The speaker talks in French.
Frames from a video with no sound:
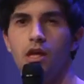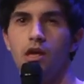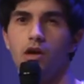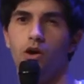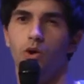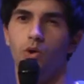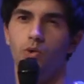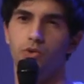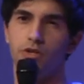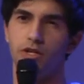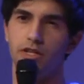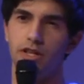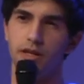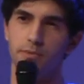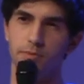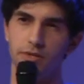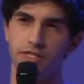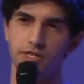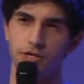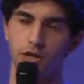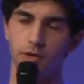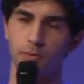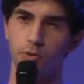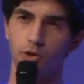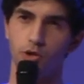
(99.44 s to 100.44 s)
On a de la
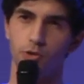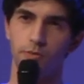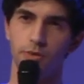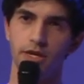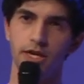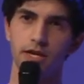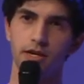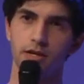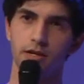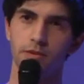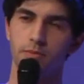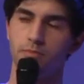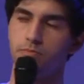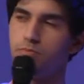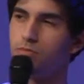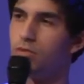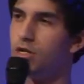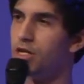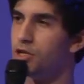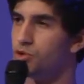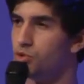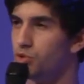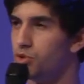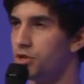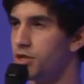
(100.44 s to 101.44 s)
matière première, la
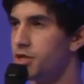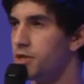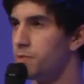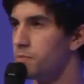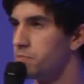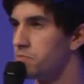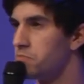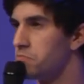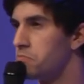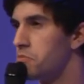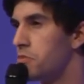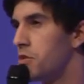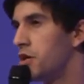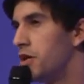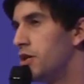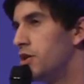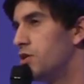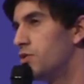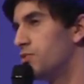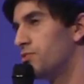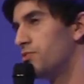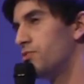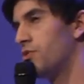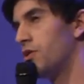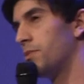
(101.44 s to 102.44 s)
donnée, et on
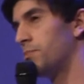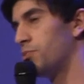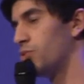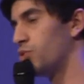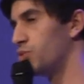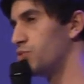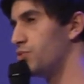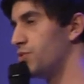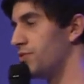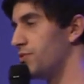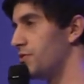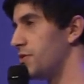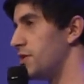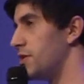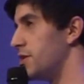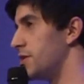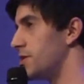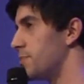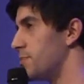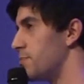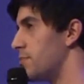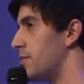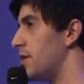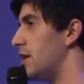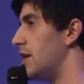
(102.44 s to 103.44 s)
veut un produit fini,
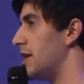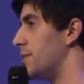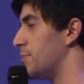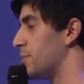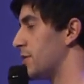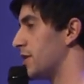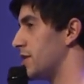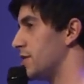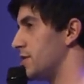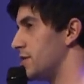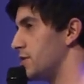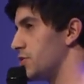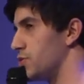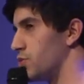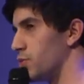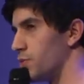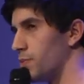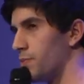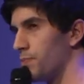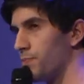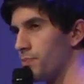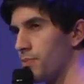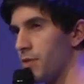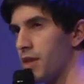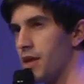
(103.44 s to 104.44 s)
la prédiction.
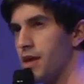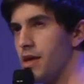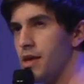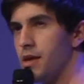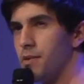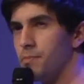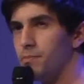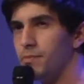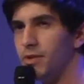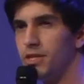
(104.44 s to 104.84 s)
Ma